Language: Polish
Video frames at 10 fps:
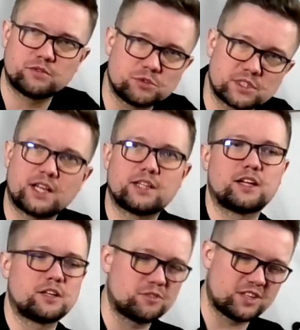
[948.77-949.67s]
wymuskane, a
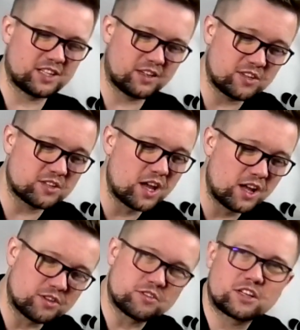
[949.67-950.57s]
niektóre takie widać
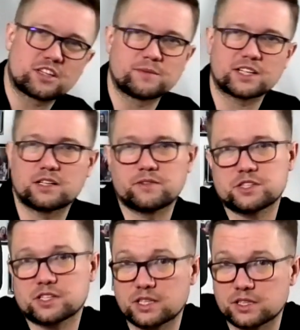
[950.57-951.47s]
troszkę tam na
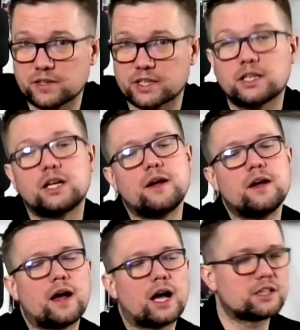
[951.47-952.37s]
krawędziach naderwane.
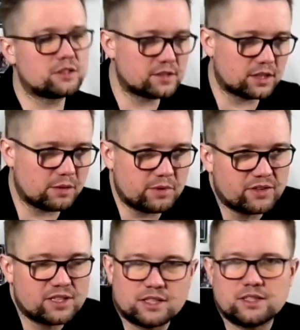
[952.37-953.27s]
Ale to jest tak
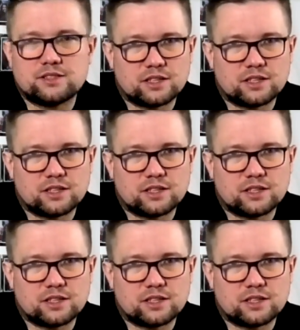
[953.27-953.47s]
naprawdę jedyny